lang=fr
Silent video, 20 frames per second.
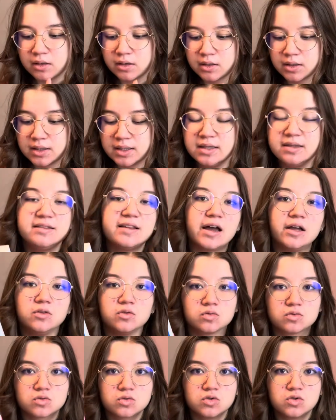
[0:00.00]
qui
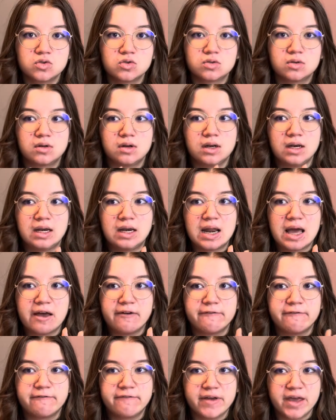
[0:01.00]
t'annonce la
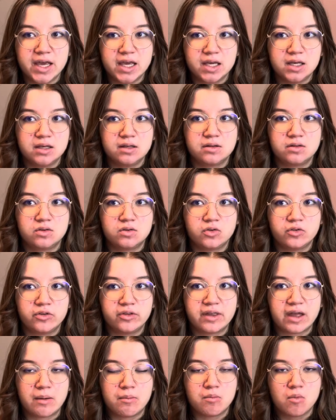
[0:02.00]
veille de
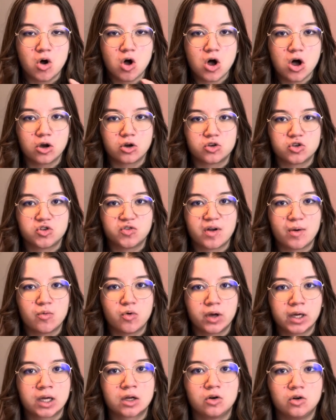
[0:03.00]
ta mort que tu vas
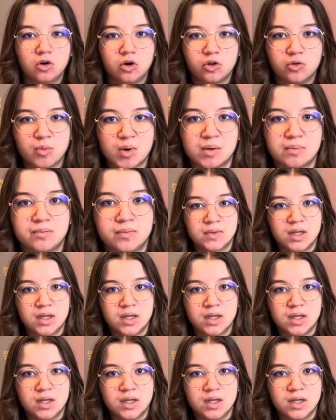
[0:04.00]
mourir le lendemain.